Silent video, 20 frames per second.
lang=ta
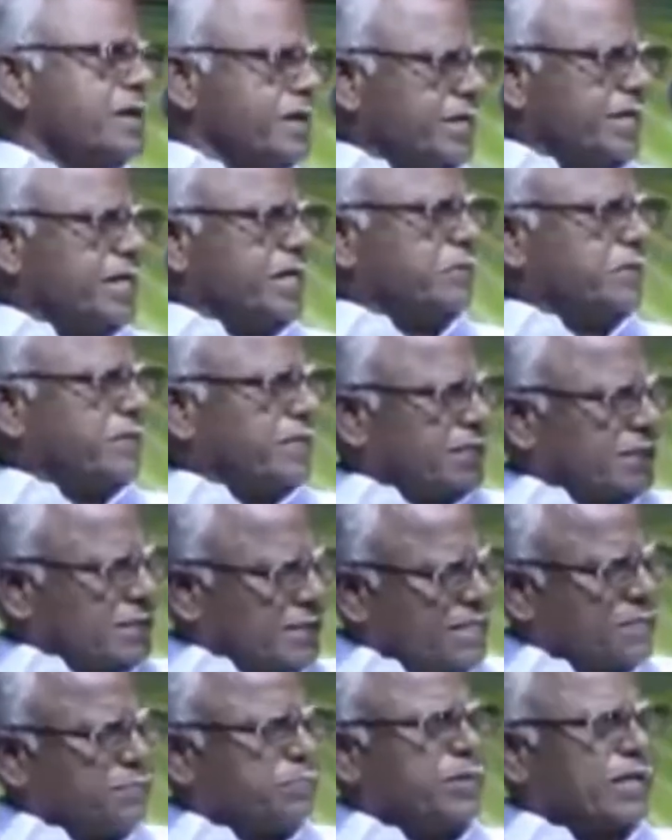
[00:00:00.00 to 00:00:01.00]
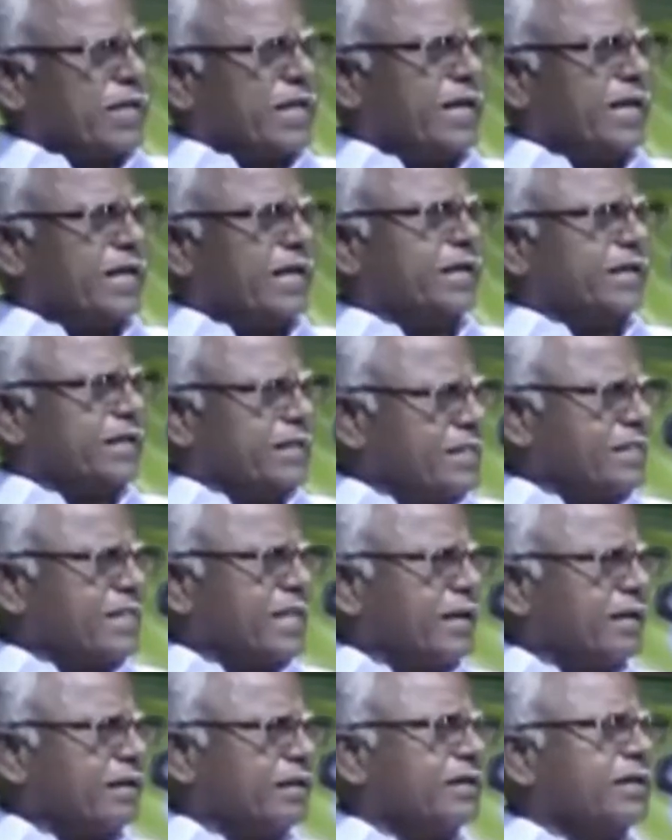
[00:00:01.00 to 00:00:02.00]
எழுபது தீர்ப்பிலே
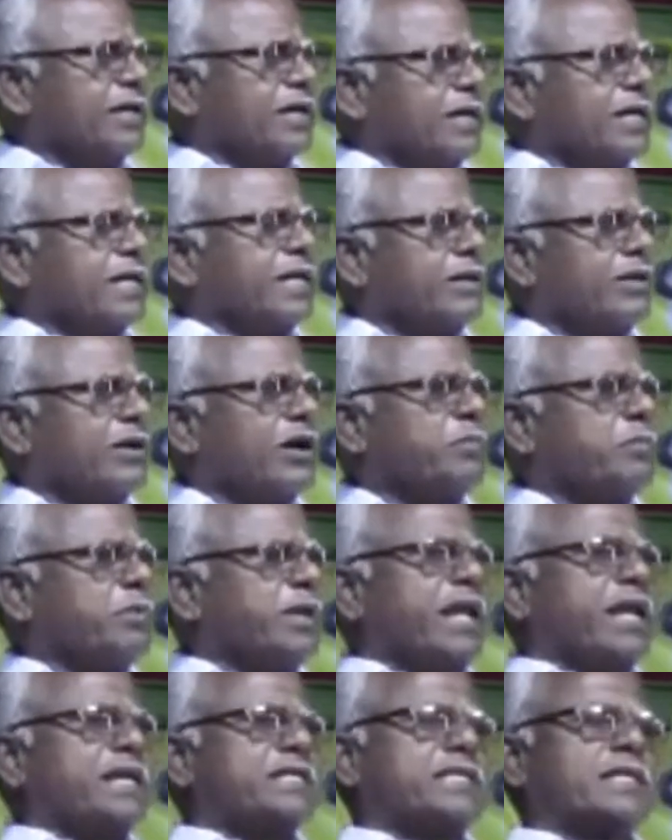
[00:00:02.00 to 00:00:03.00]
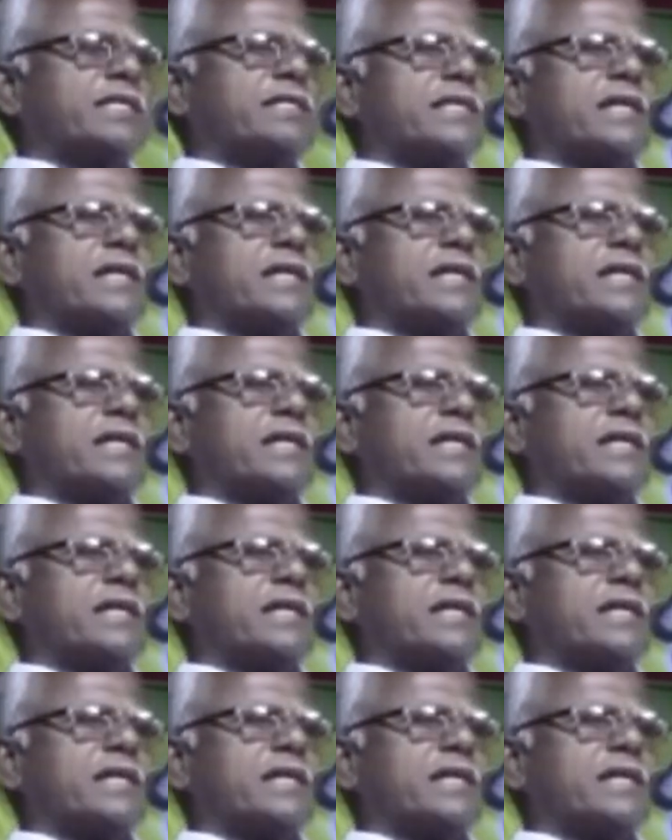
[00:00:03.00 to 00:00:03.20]
இதுதான் டினாமினேஷன்